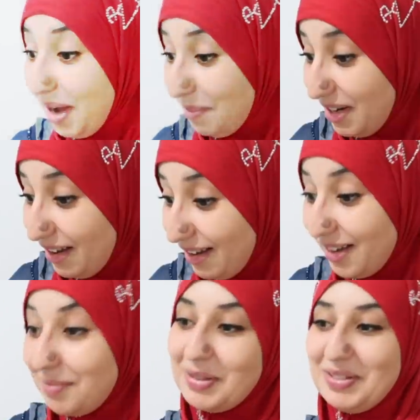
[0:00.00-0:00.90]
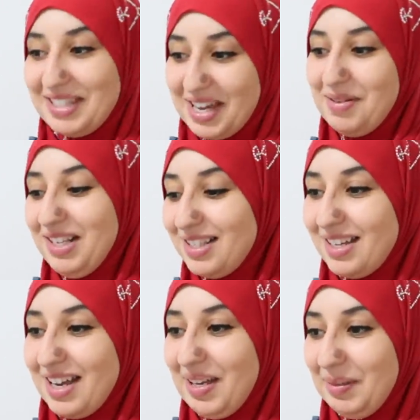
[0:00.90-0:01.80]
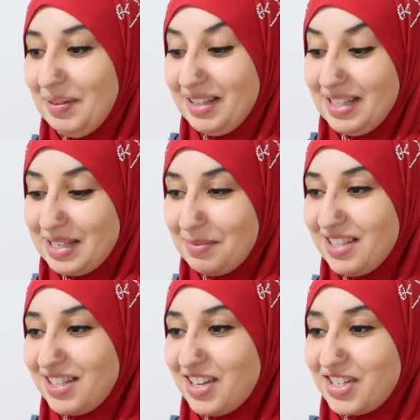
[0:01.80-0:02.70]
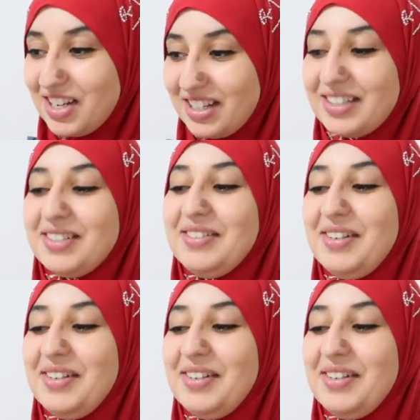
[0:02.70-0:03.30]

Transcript: حمله ما قلتيها ما حسيتيها الحبيبه ديالي تبان تكرشك